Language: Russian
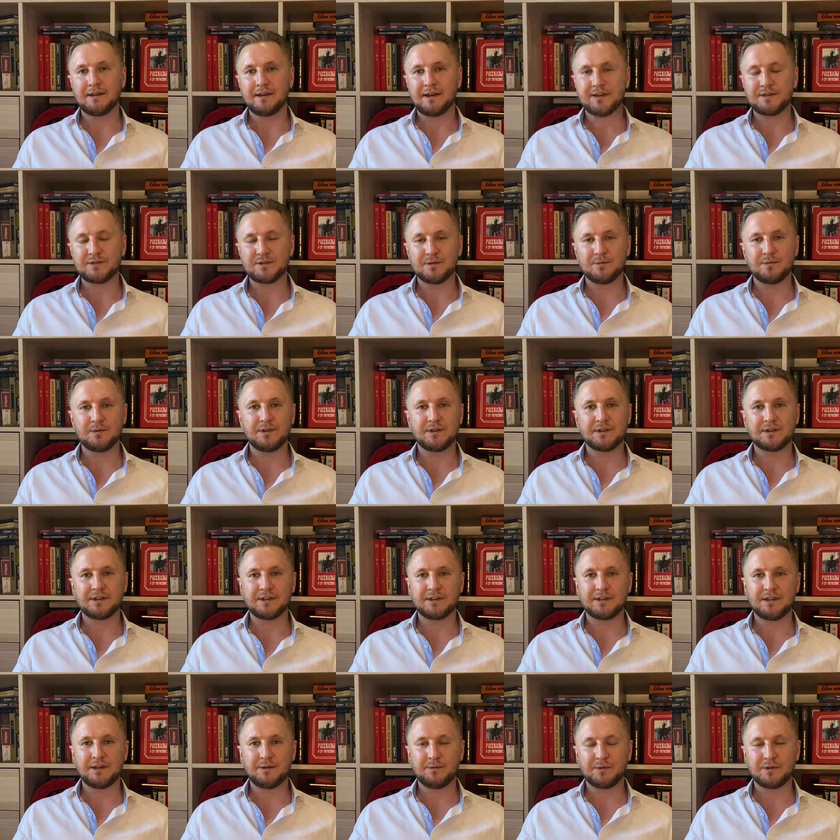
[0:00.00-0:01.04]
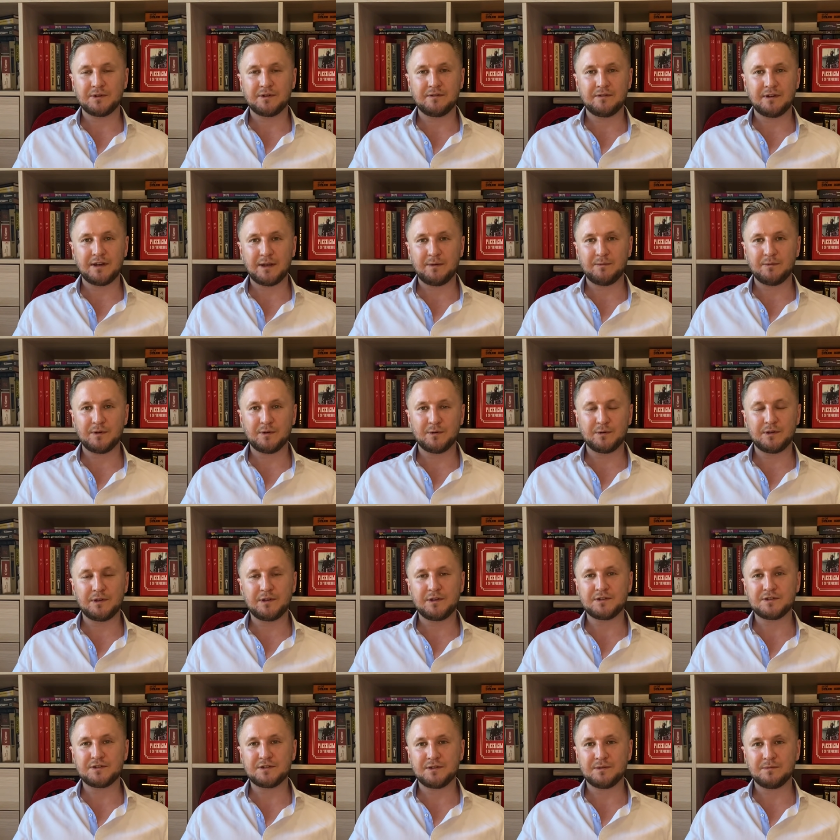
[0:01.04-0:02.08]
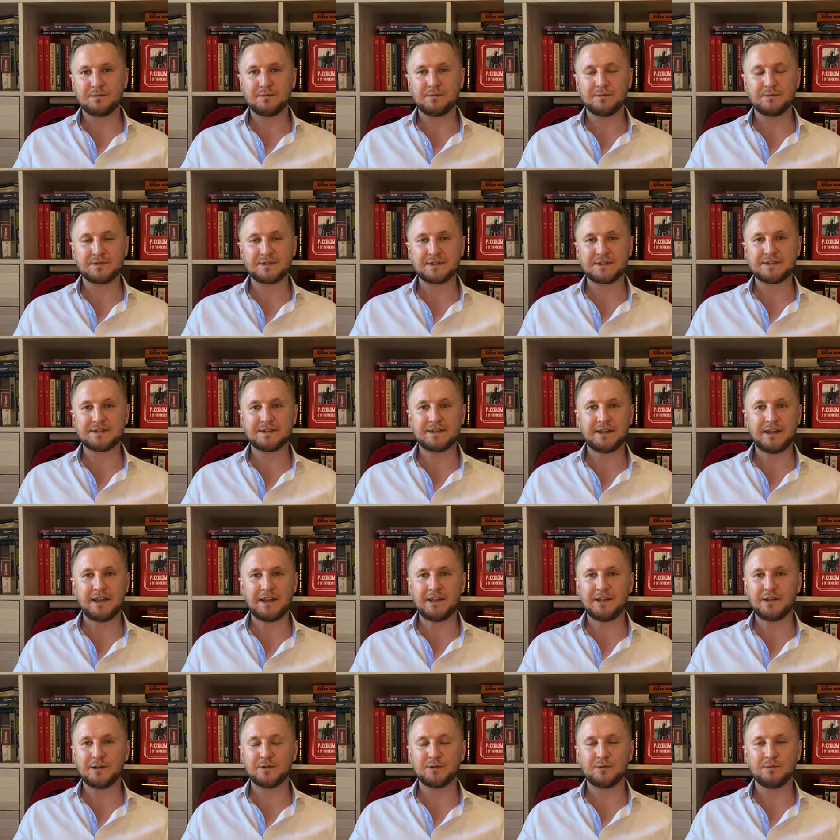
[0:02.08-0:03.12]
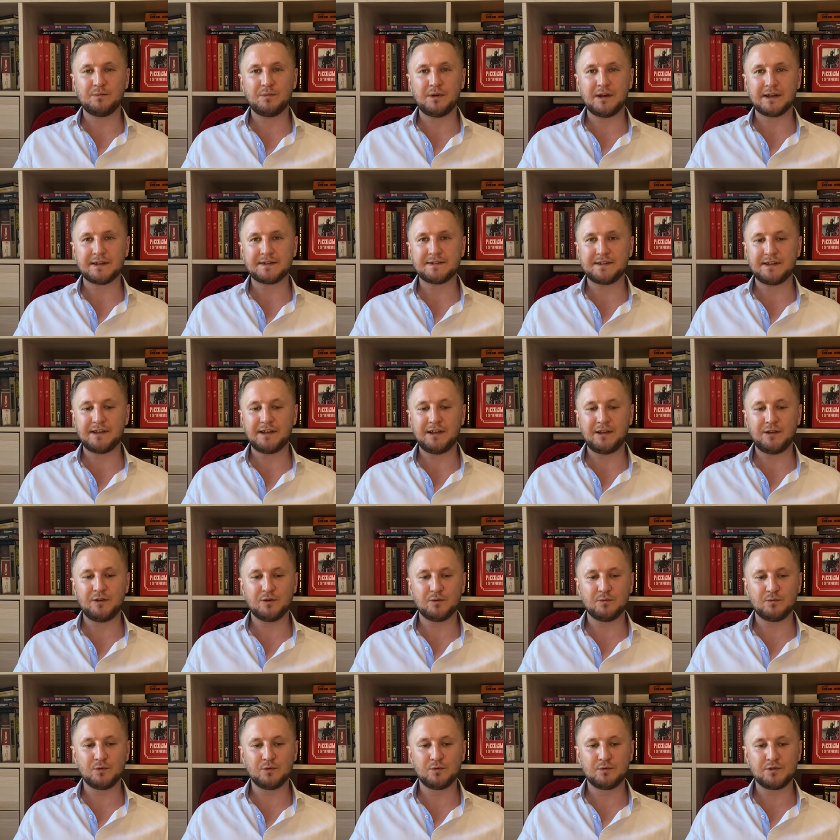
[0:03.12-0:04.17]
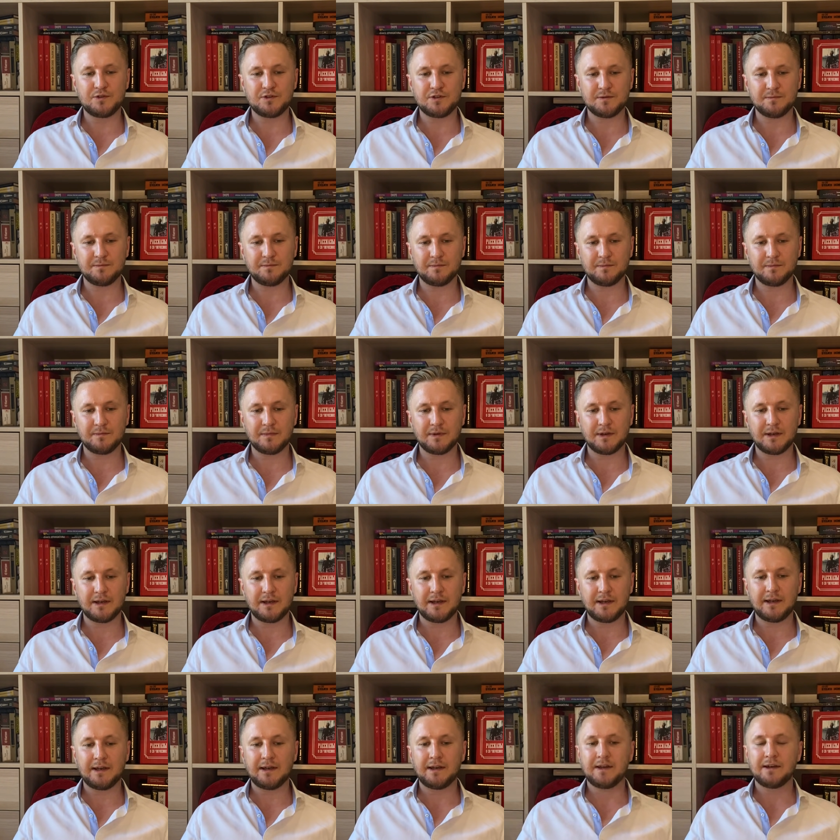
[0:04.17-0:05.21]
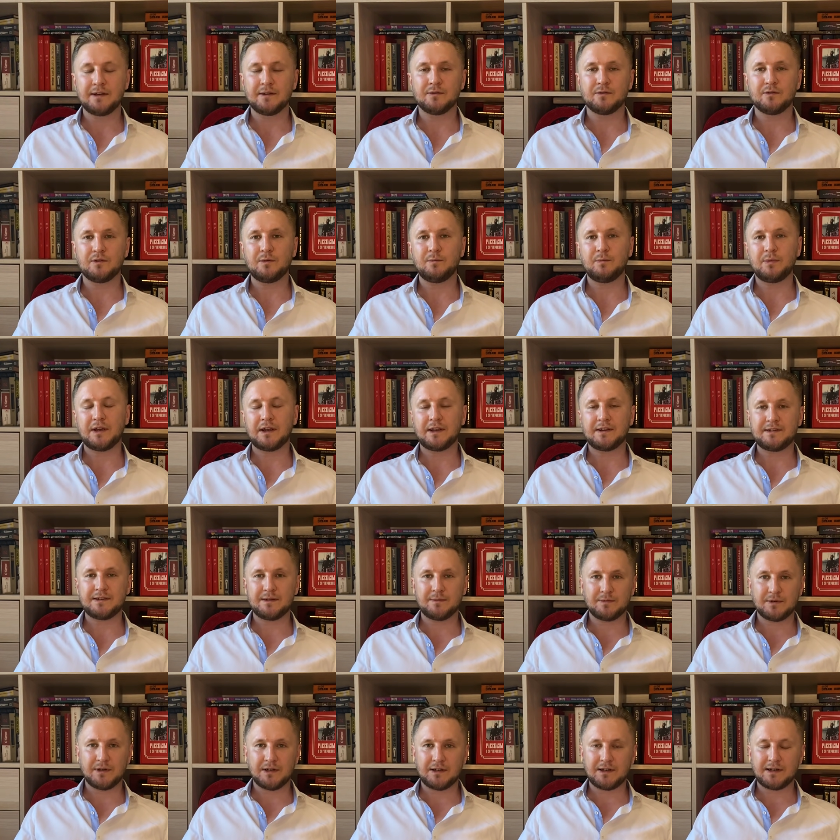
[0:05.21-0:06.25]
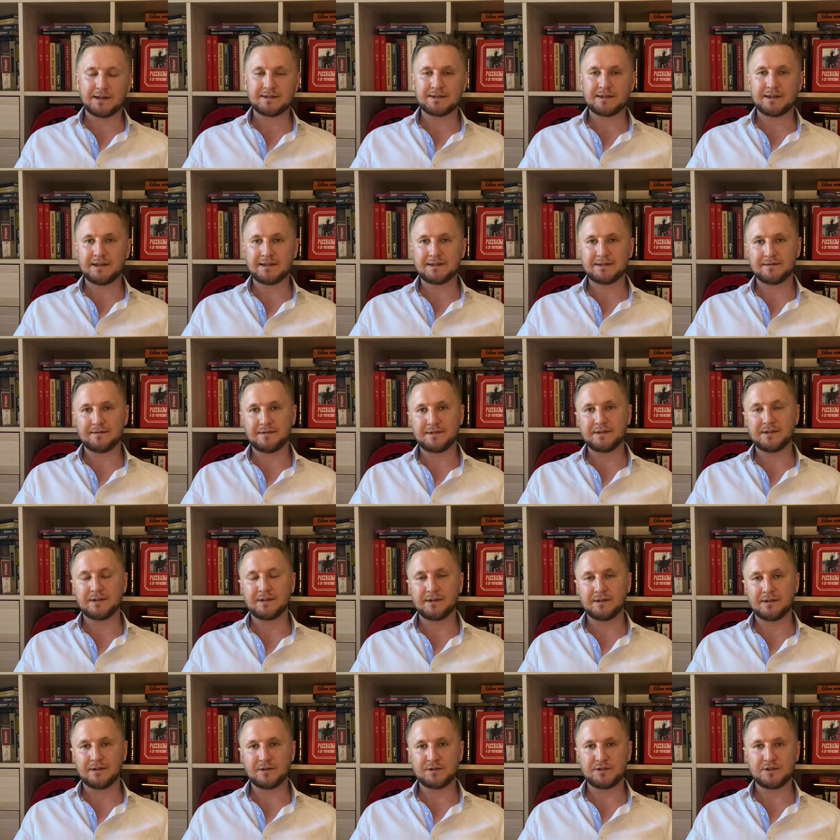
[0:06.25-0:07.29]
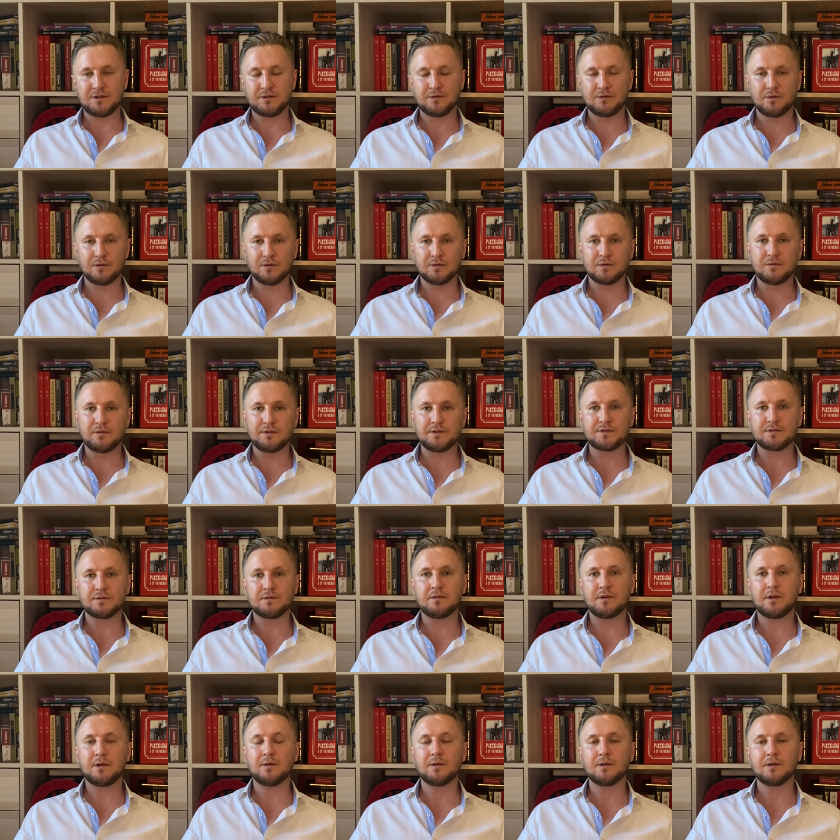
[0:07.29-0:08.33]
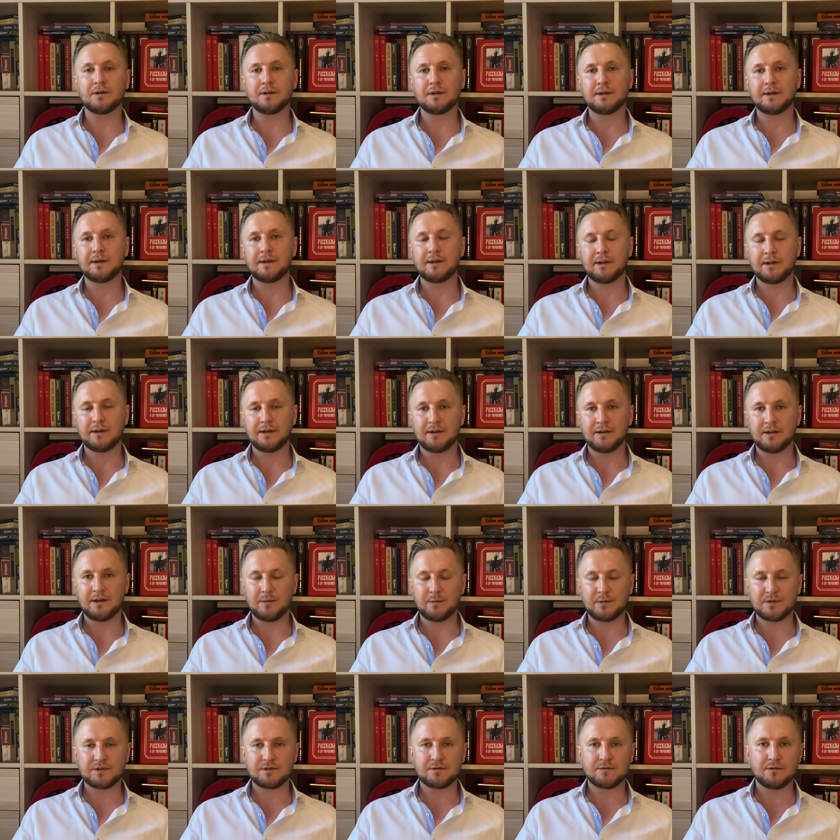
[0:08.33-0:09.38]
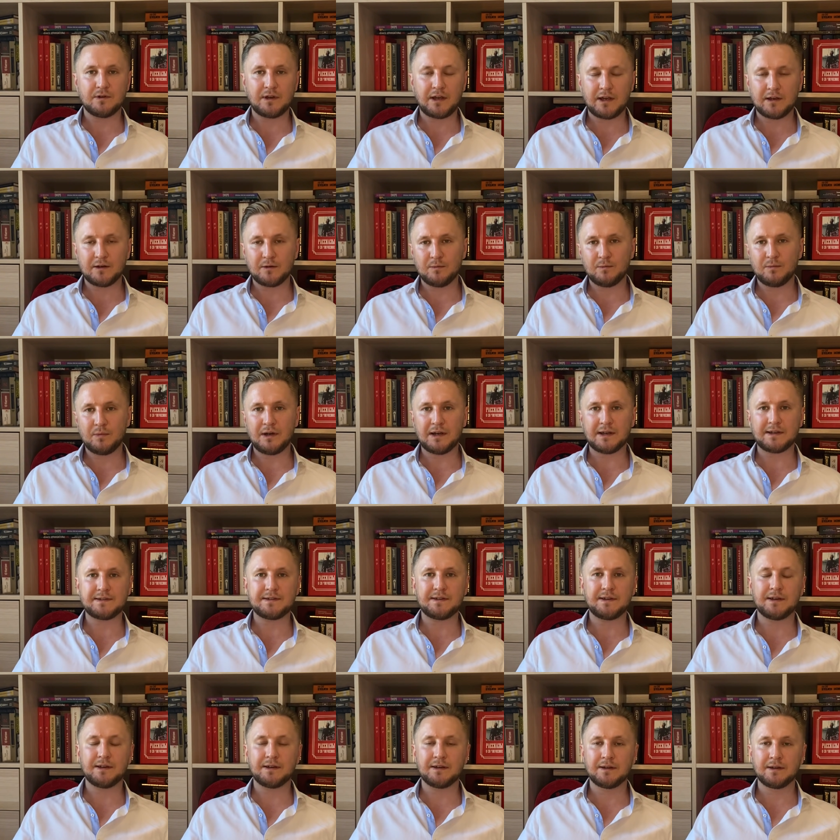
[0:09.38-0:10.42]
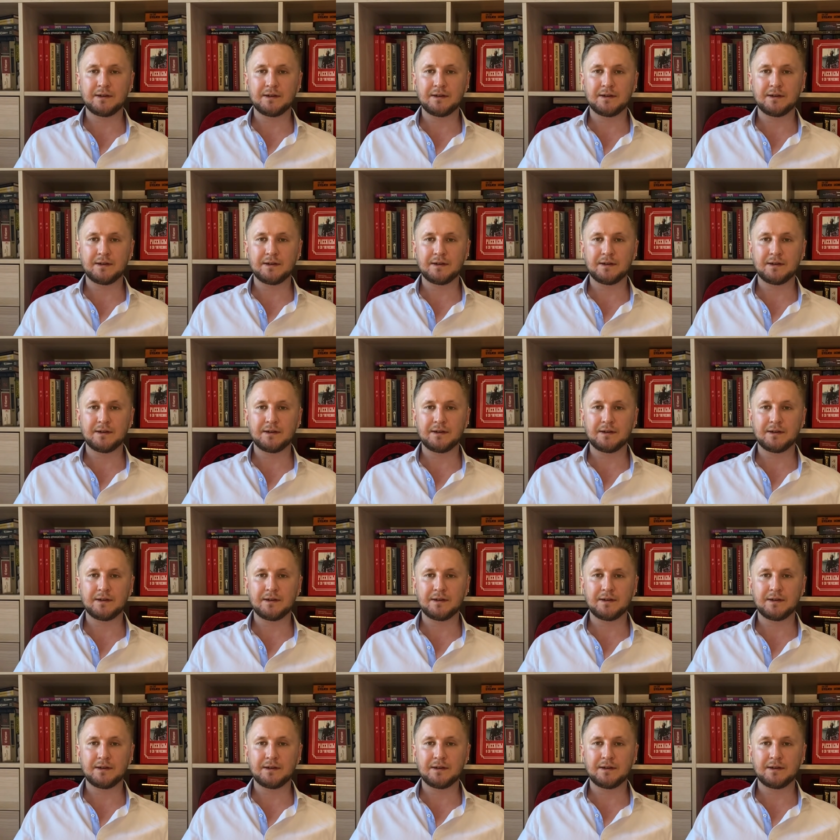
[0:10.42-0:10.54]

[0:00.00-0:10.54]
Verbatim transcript: особенно когда мы говорим о нынешнем состоянии Компартии и ее будущем. Ну а перед тем, как рассказывать очень долгую историю об истории Компартии,